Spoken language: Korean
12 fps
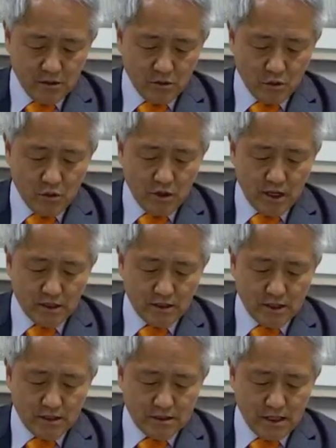논란이
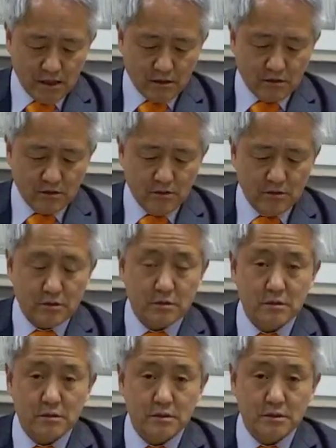된 사건은
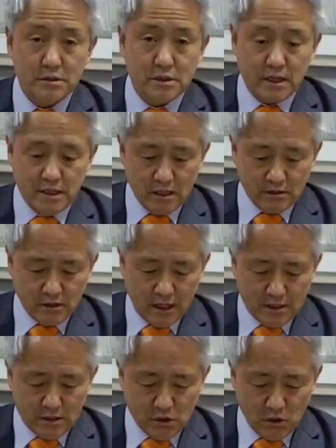지난해 그
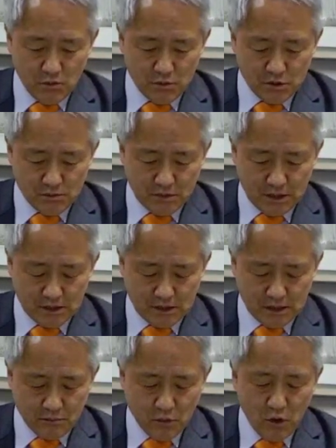
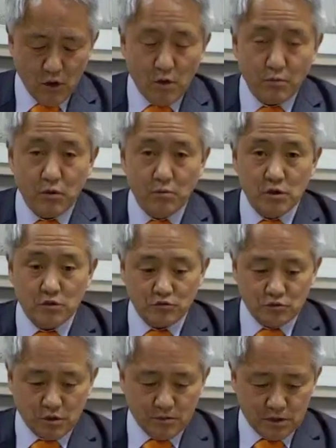간성미술문화재단 보물
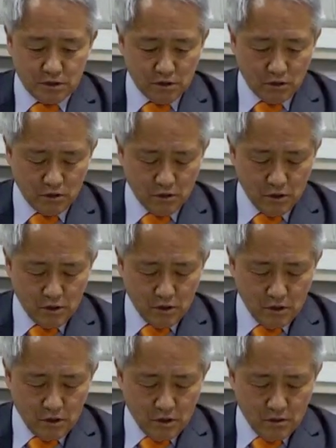두 점이죠.
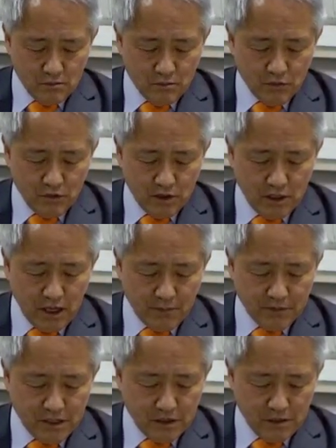
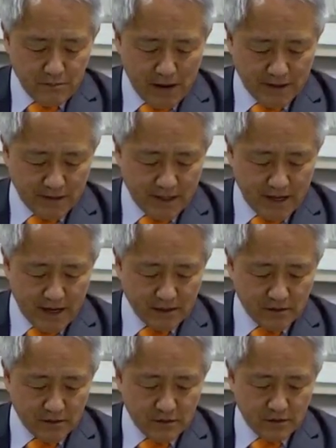물납제를
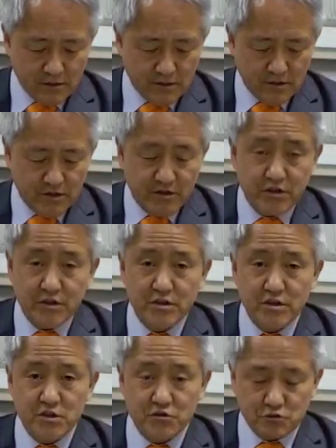반대하는
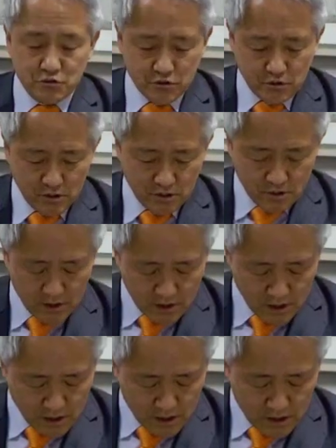이유는
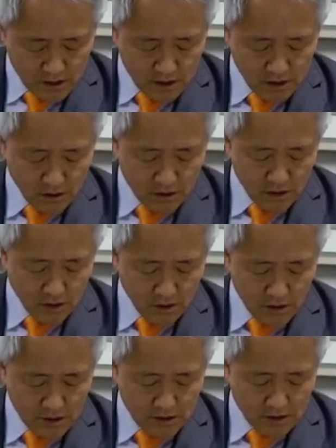이건희
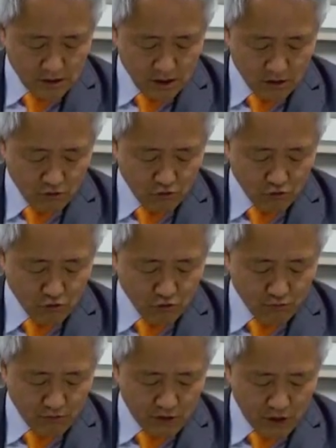컬렉션의
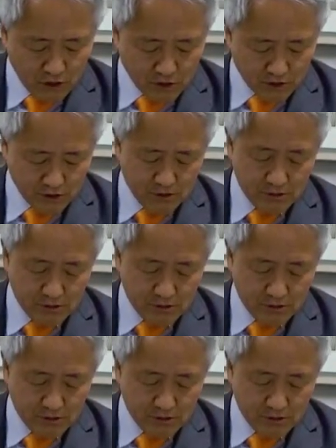운명은